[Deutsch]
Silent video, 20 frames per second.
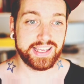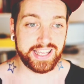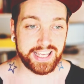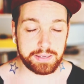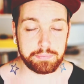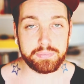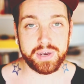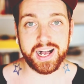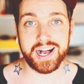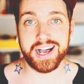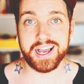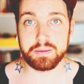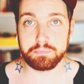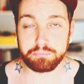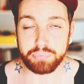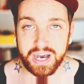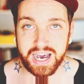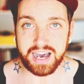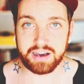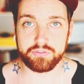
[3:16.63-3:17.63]
immer
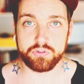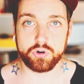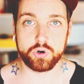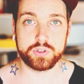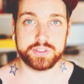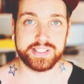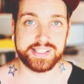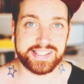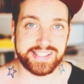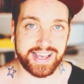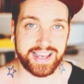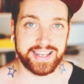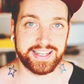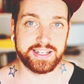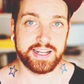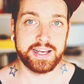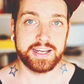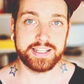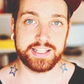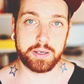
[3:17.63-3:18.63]
ein paar Wochen
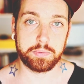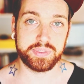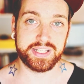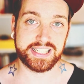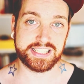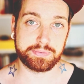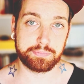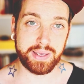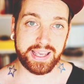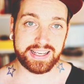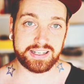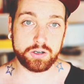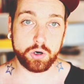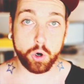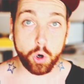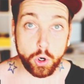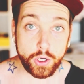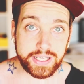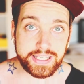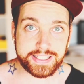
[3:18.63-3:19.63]
Zeit, damit das Becken
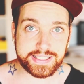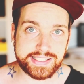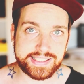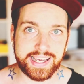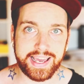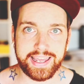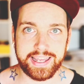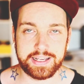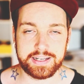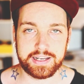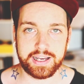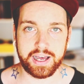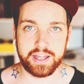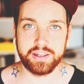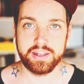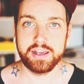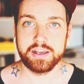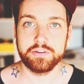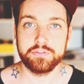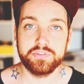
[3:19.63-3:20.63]
euch zeigen kann,